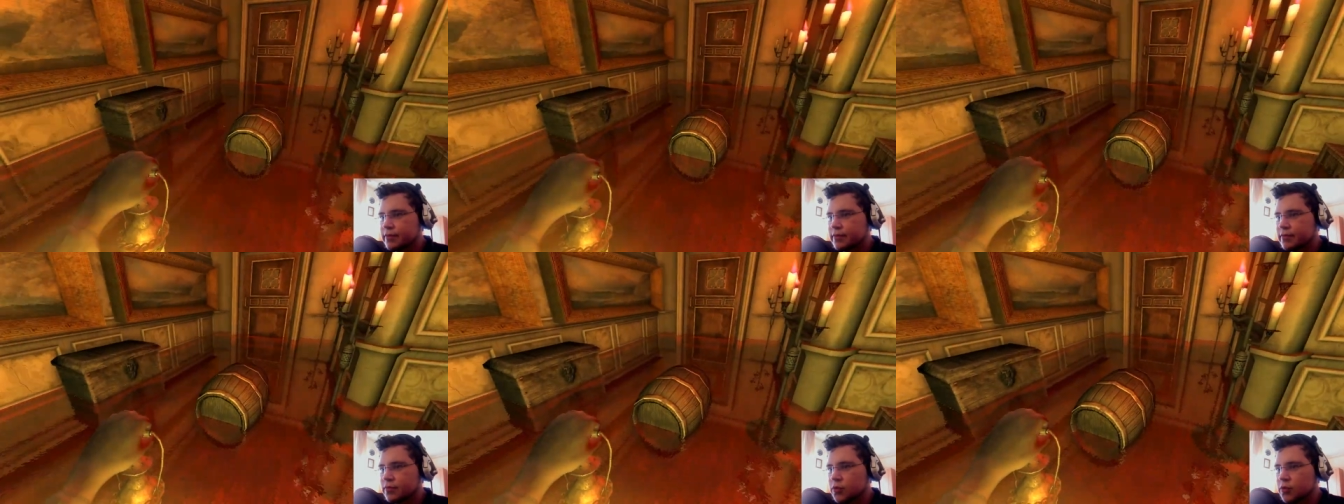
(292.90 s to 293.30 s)

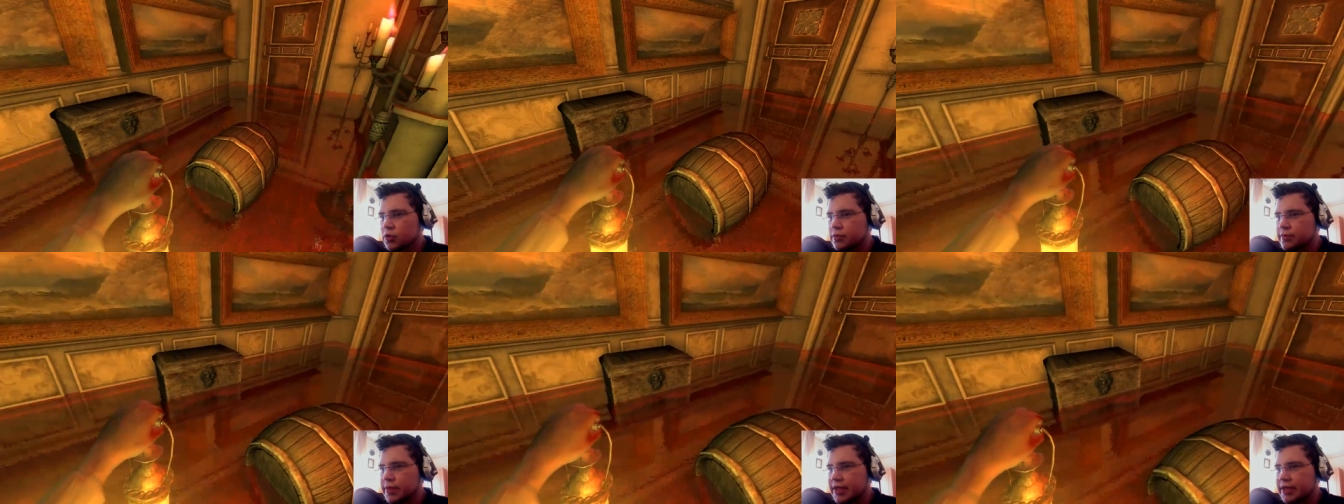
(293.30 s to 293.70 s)

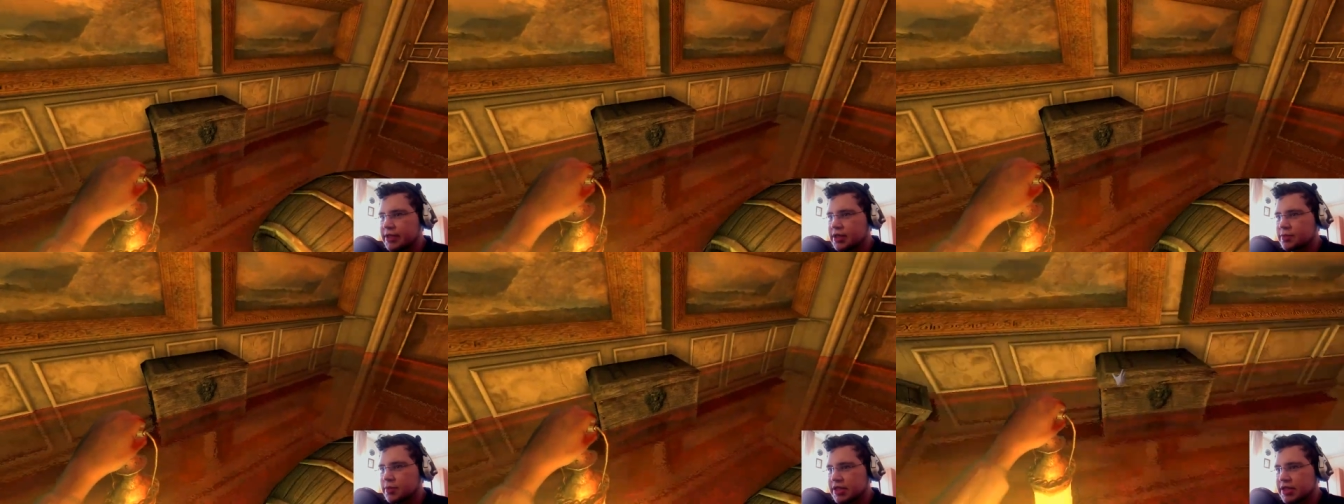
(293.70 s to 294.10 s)
Moment,
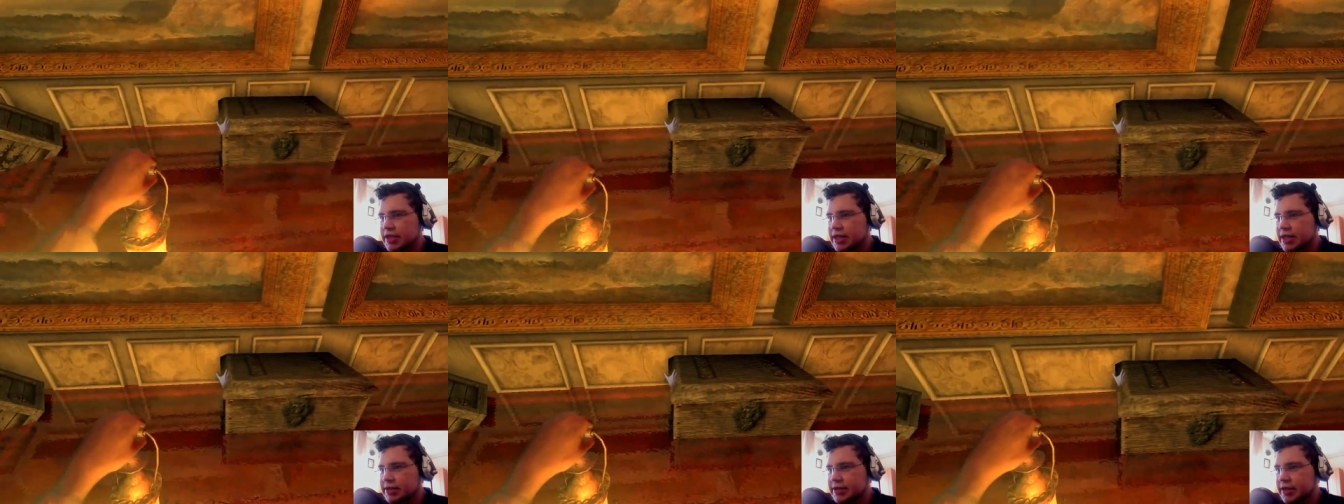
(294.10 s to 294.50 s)
ich muss
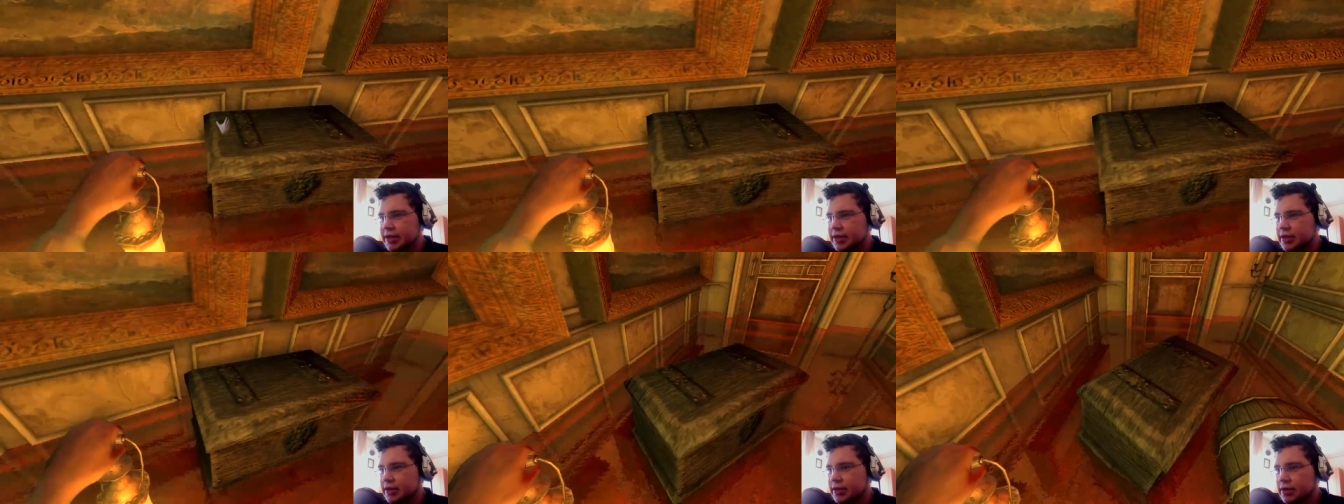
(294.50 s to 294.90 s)

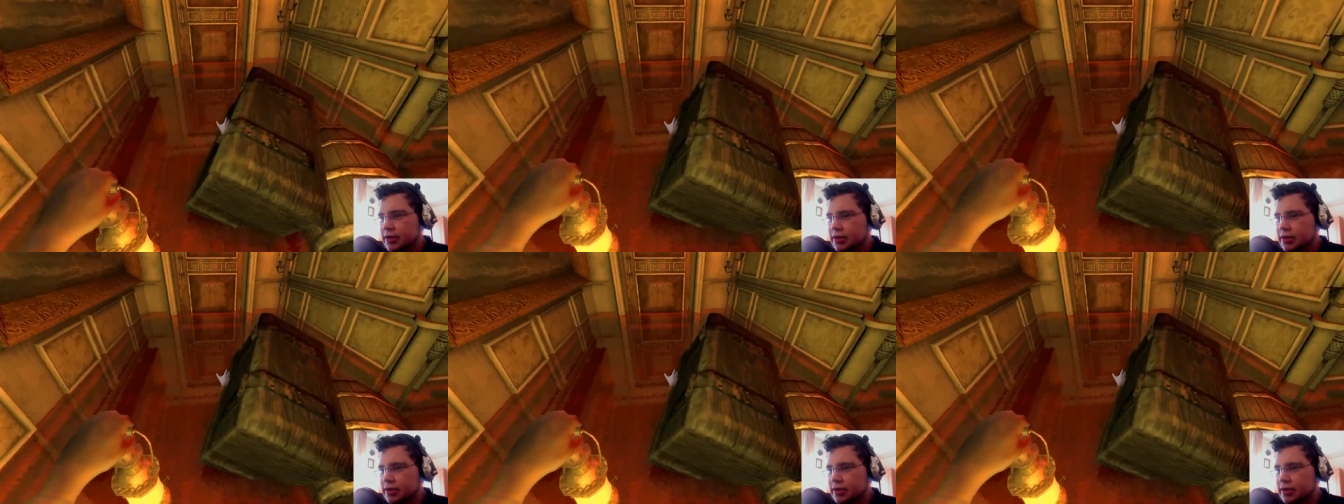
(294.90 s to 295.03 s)
nachdenken.